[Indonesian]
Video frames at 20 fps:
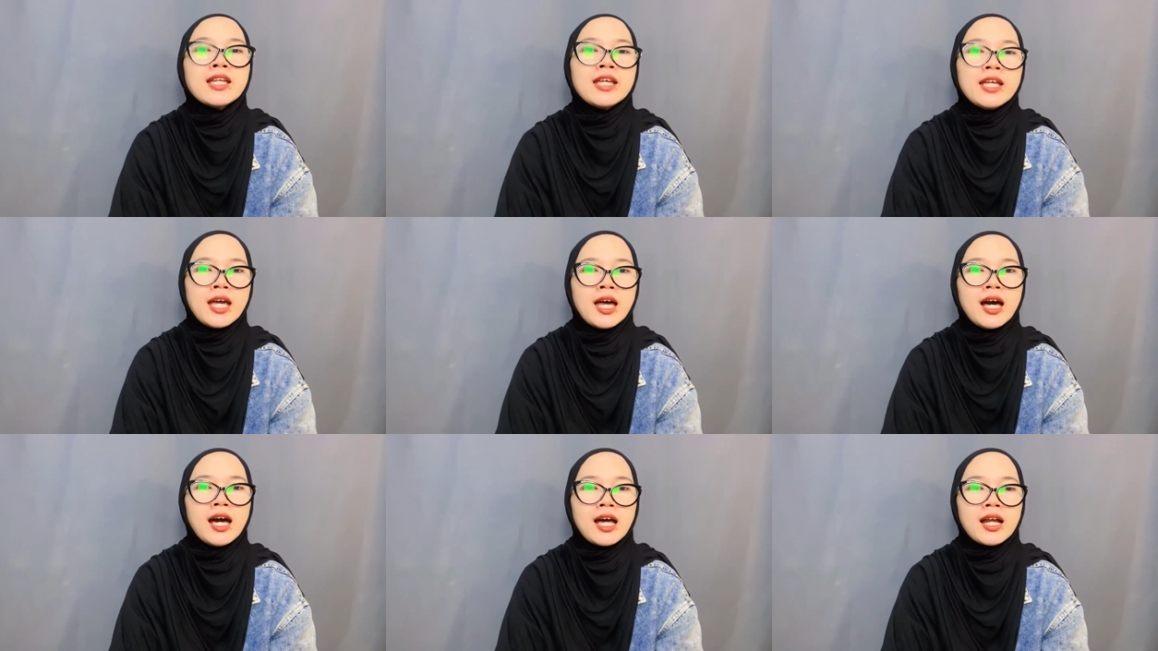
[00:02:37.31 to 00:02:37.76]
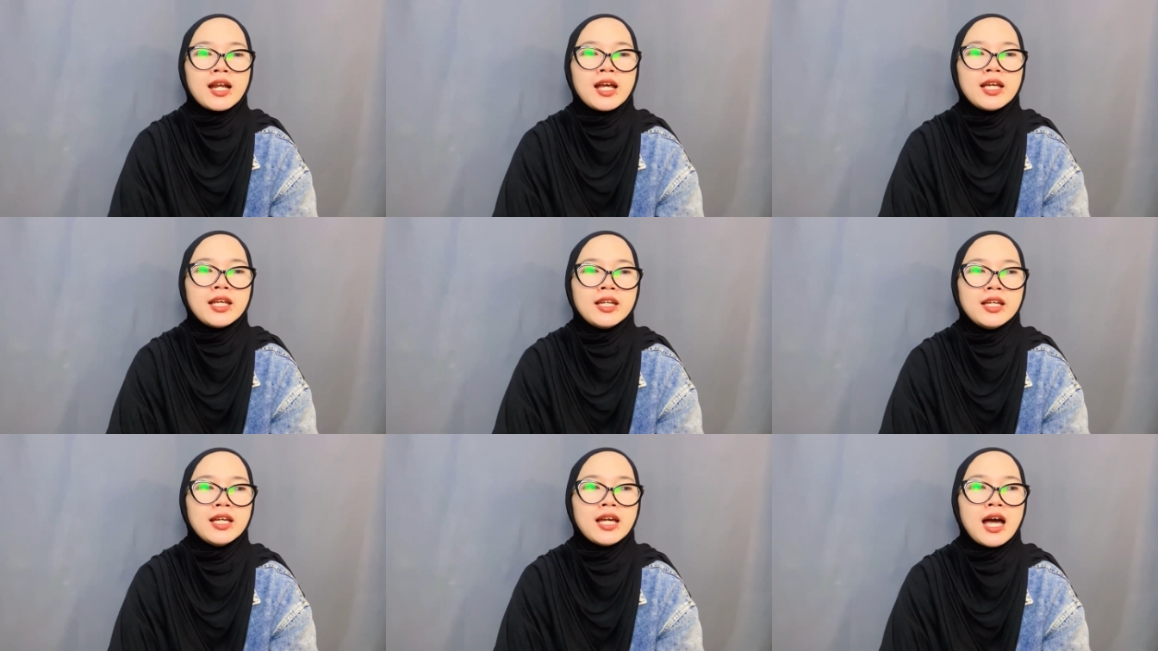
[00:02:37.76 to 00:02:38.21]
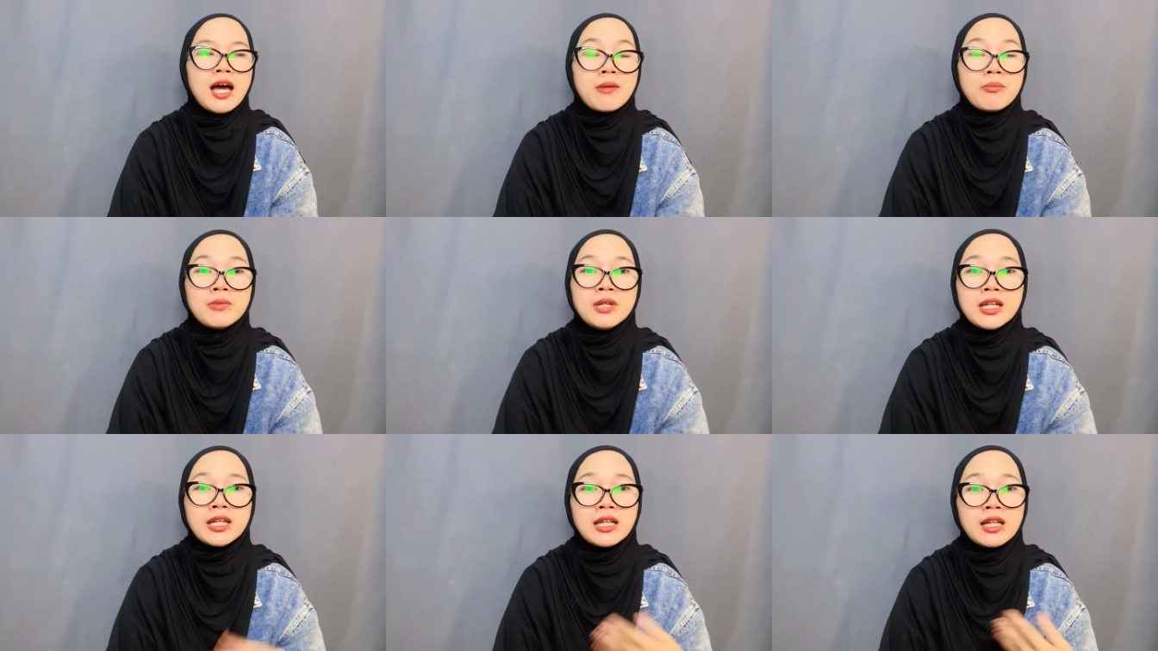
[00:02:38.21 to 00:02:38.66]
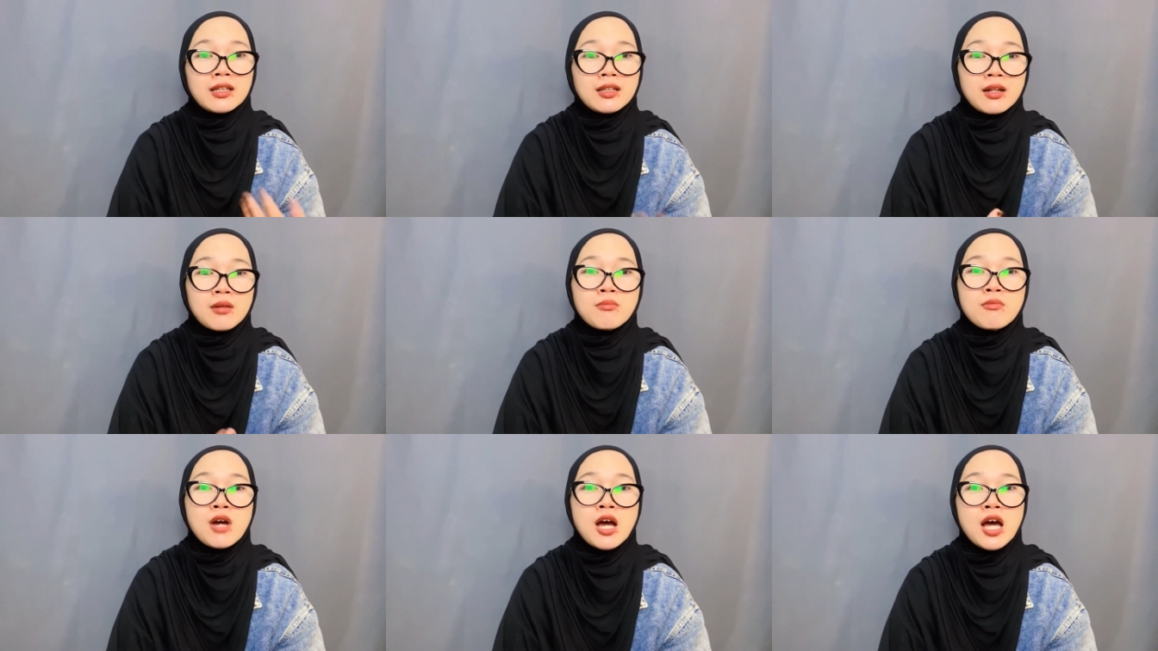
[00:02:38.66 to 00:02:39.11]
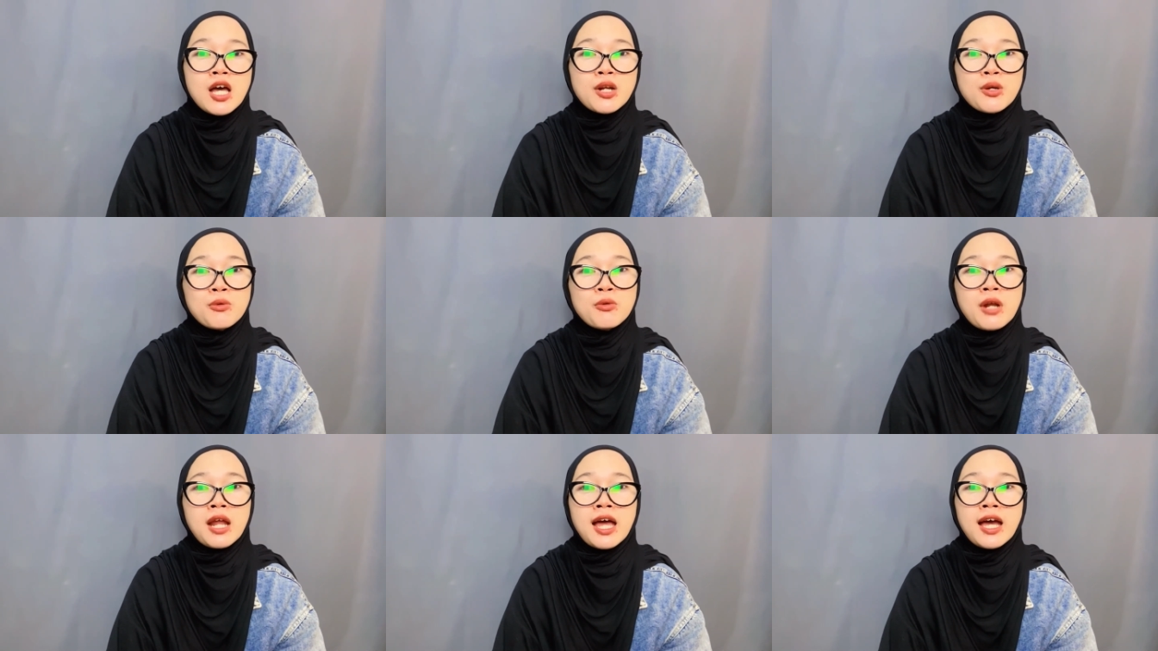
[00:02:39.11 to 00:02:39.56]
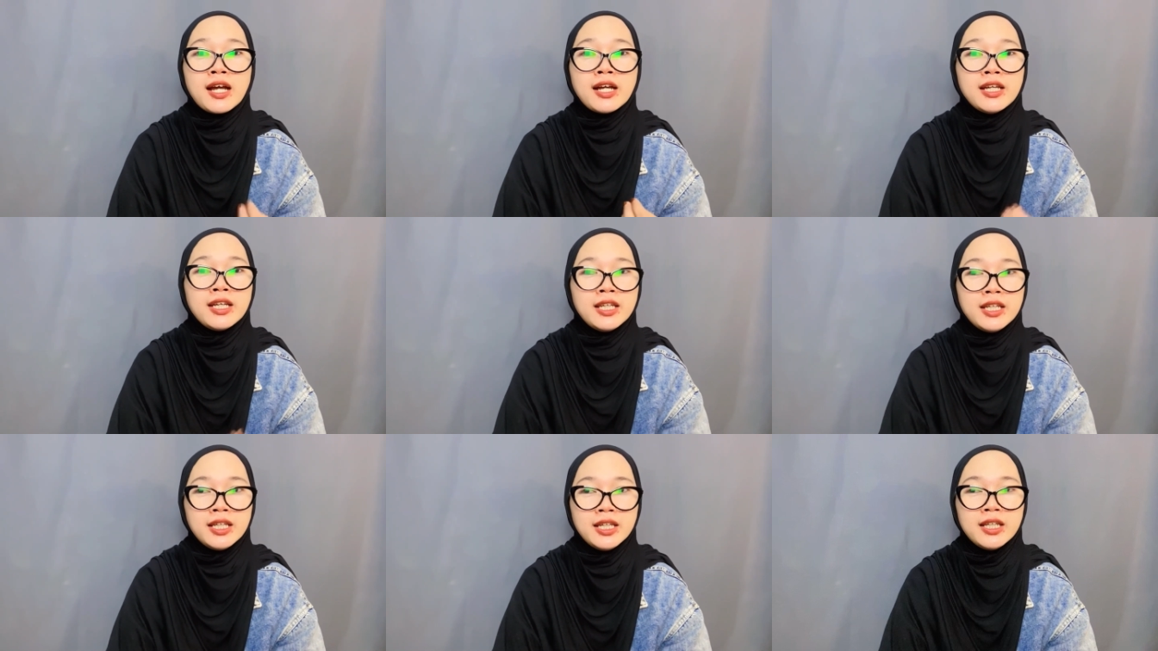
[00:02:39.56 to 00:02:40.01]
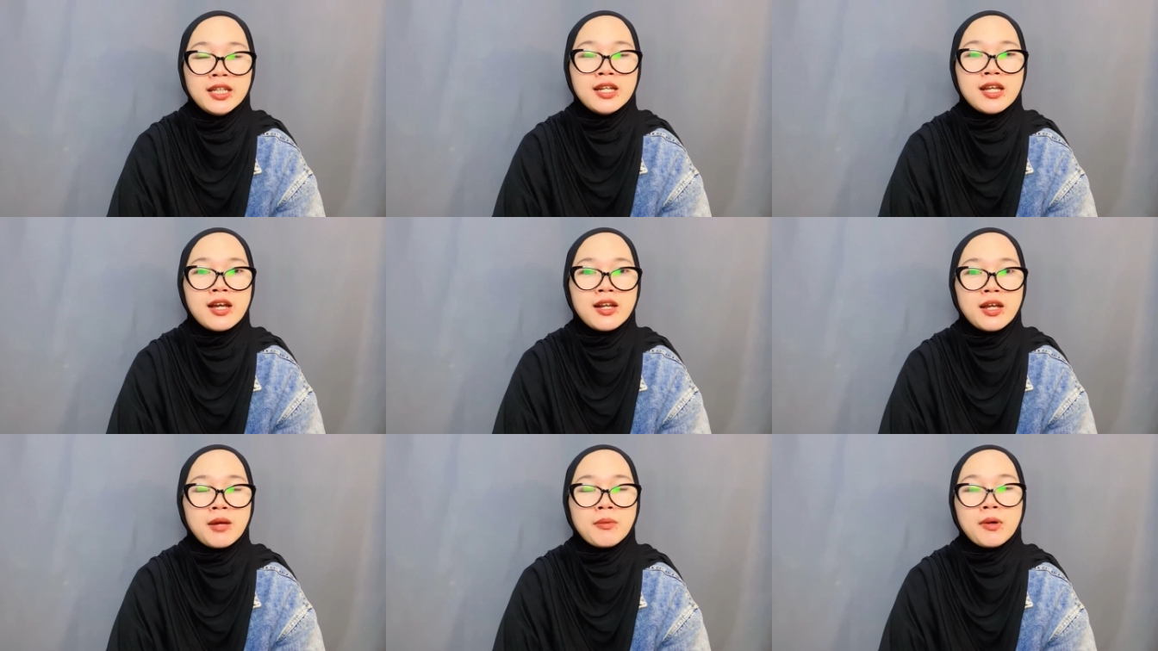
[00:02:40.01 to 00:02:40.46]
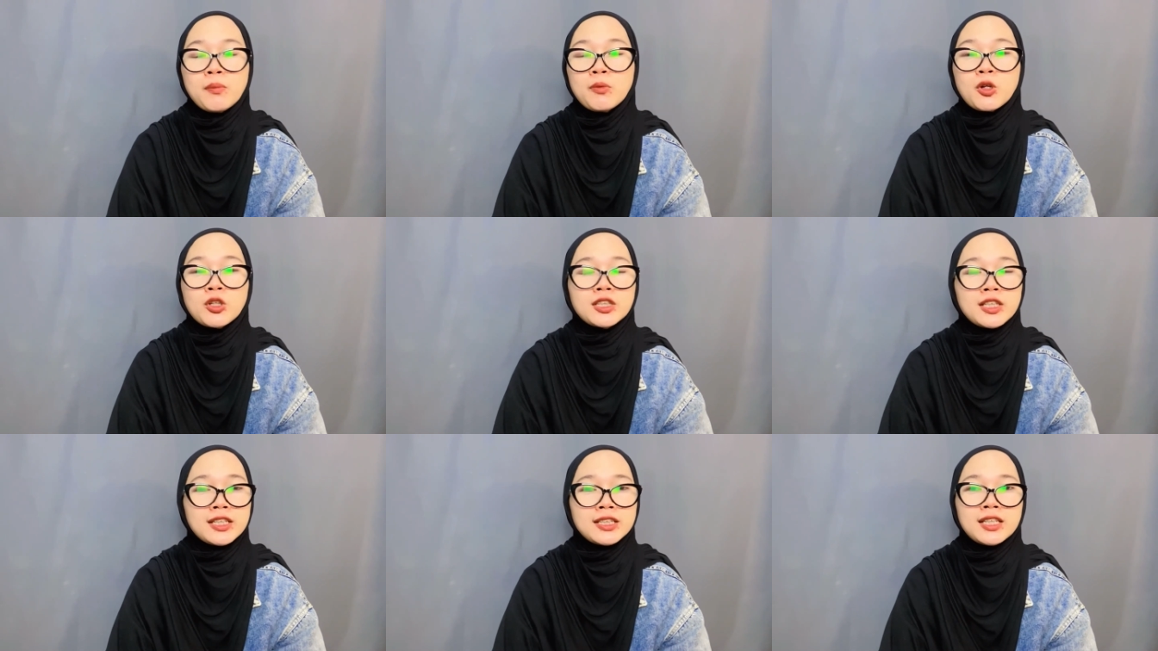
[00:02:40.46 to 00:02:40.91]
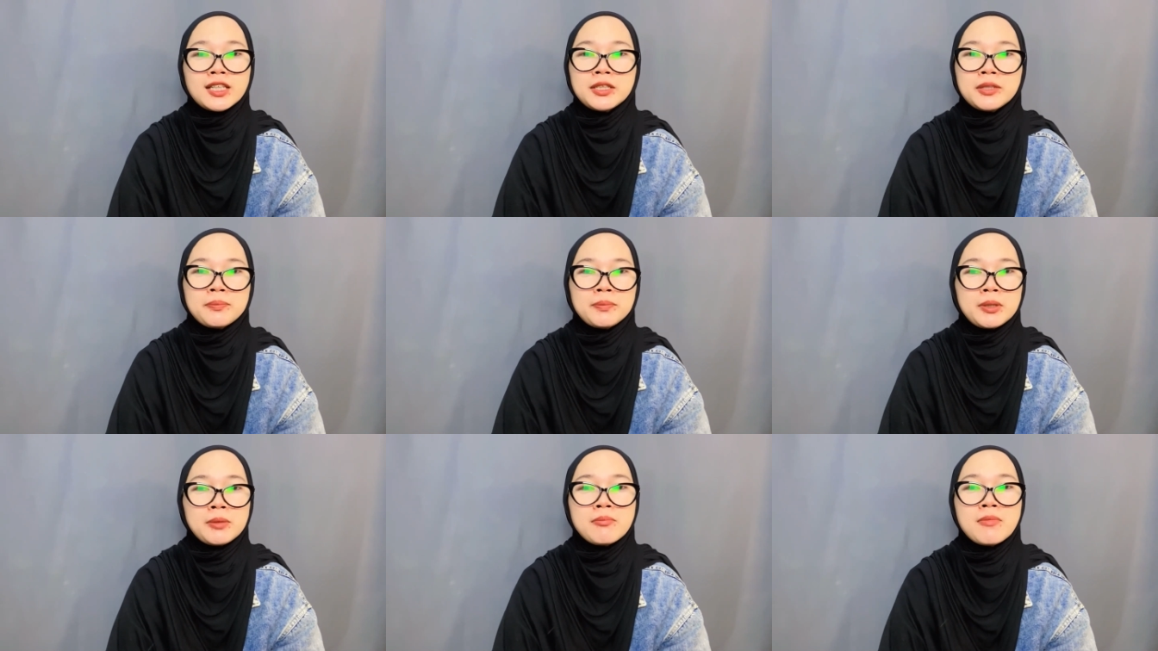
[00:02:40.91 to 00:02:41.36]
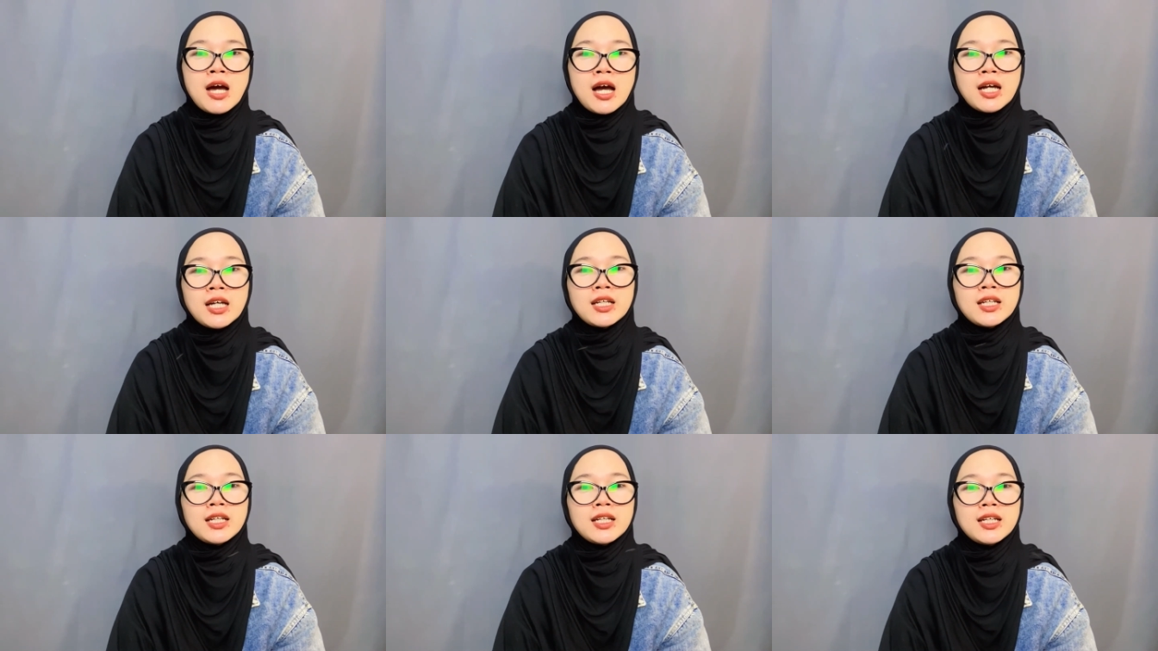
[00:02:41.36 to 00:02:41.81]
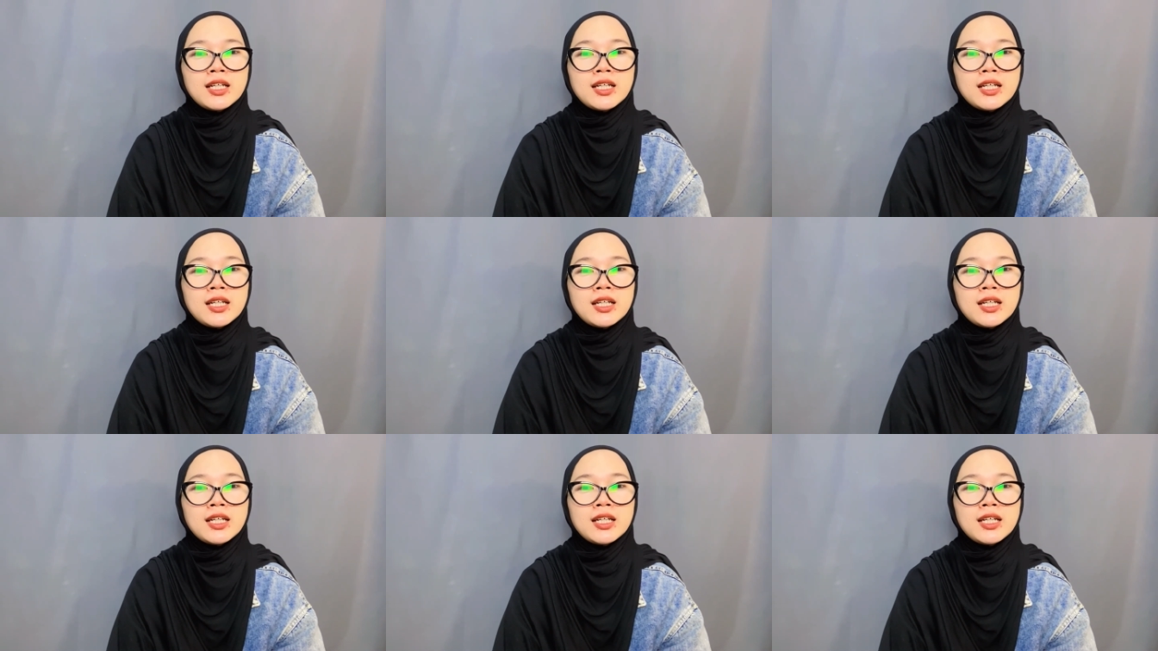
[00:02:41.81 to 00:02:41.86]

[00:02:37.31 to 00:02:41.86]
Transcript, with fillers: ya karena ini updatean terbaru lagi dan emang prosesnya cepet banget.